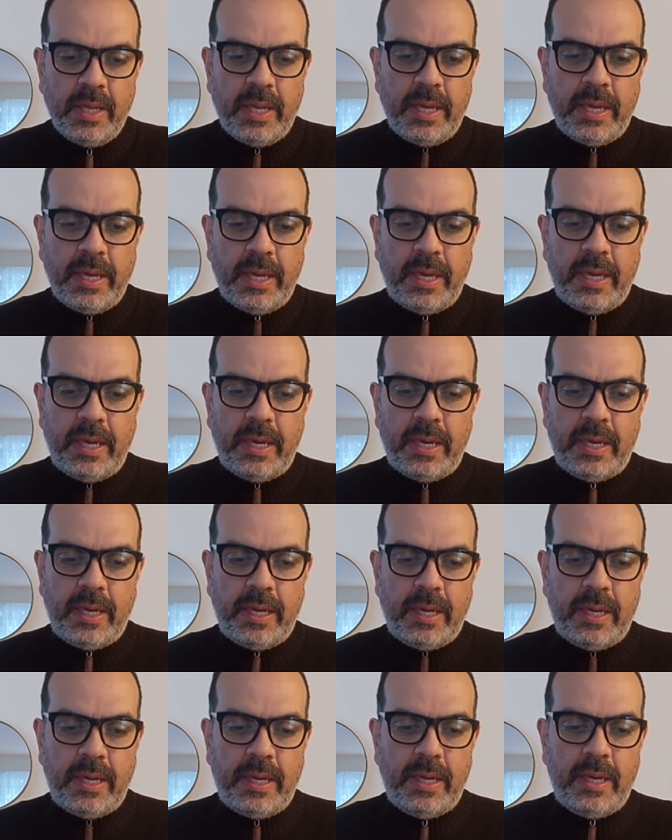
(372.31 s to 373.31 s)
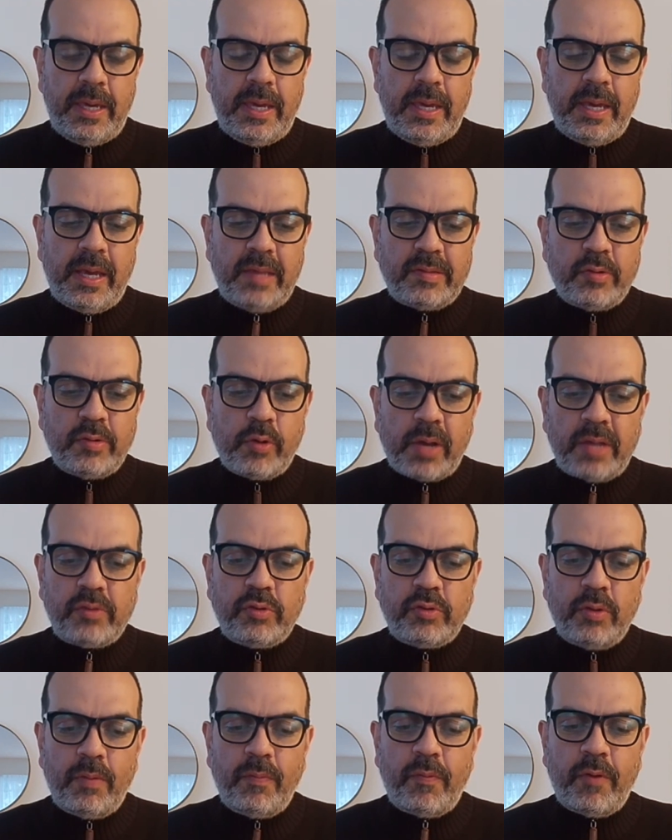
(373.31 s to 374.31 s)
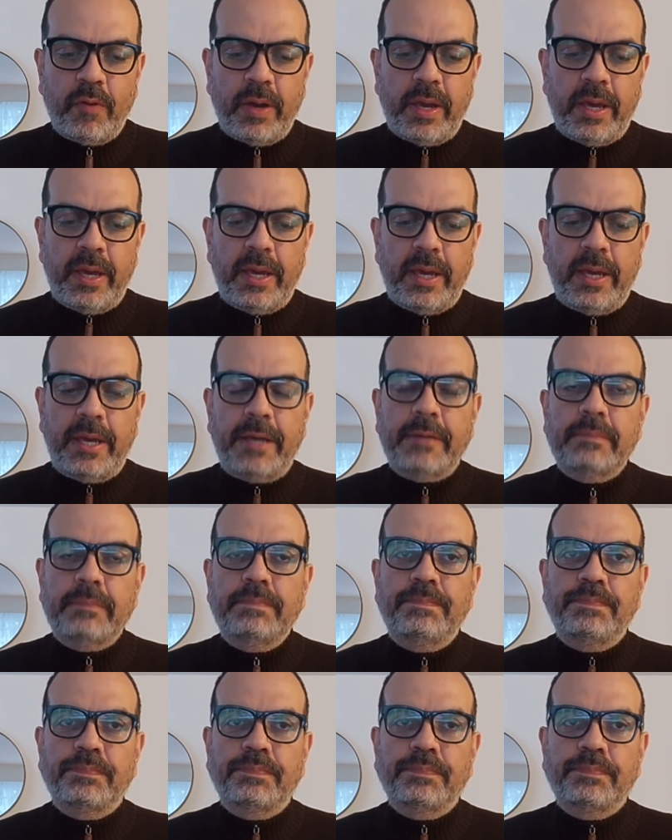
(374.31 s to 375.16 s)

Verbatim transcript: Eh, en esa ocasión fue...